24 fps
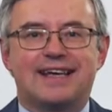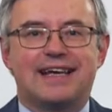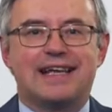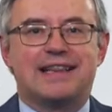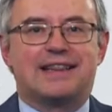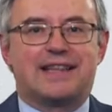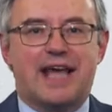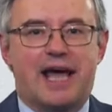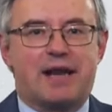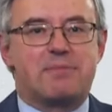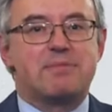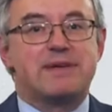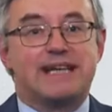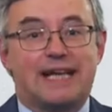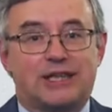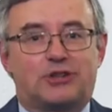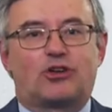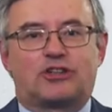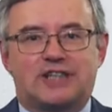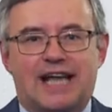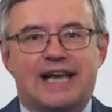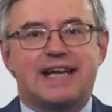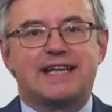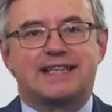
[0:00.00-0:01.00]
il termine
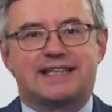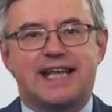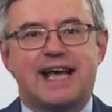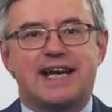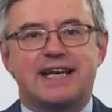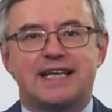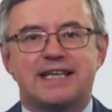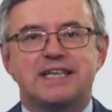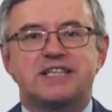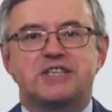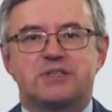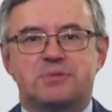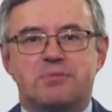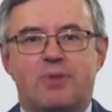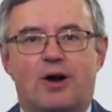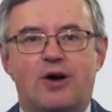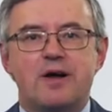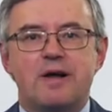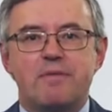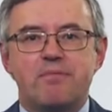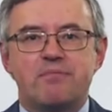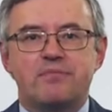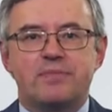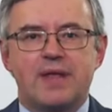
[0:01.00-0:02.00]

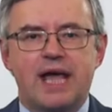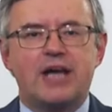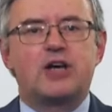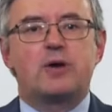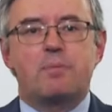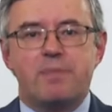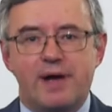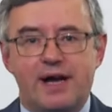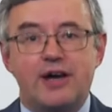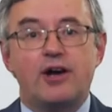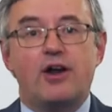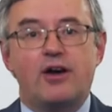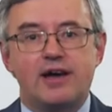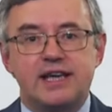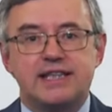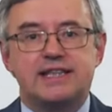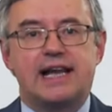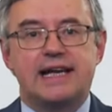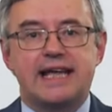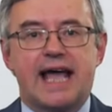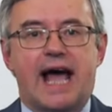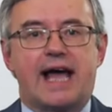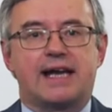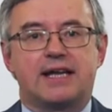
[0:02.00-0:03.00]
totalitarismo, ecco, per noi
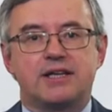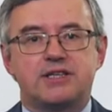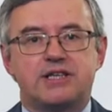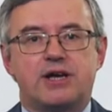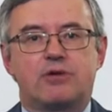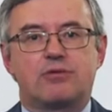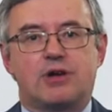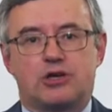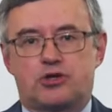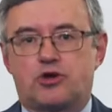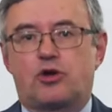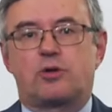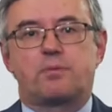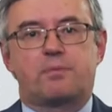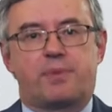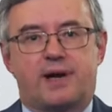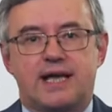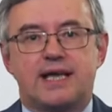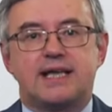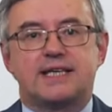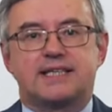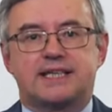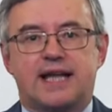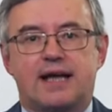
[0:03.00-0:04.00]
italiani c'è una
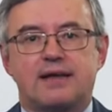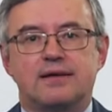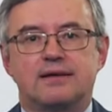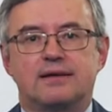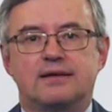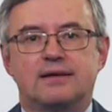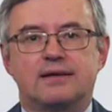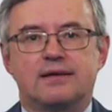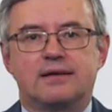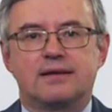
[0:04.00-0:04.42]
sorpresa